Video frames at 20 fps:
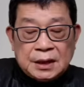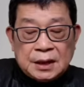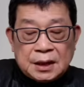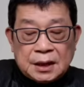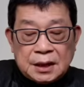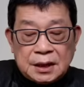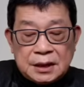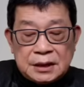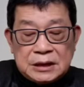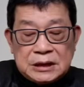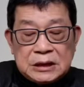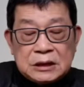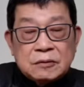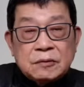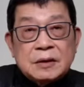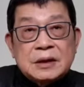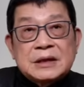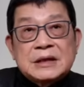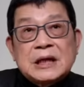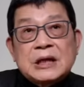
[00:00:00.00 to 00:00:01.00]
核计
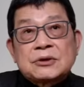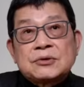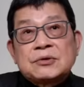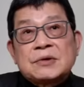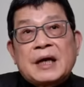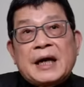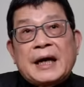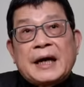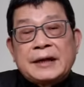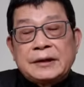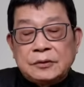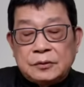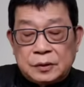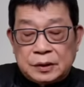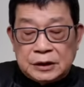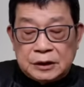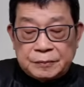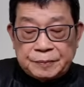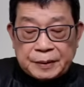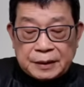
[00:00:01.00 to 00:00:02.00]
划加速韩
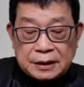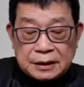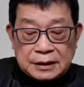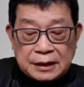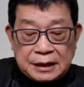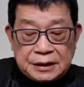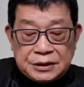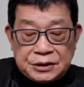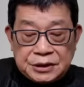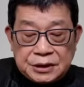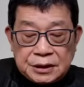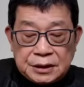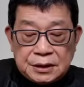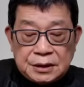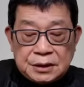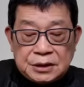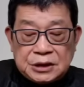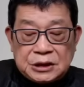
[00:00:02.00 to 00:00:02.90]
国、日本的担心，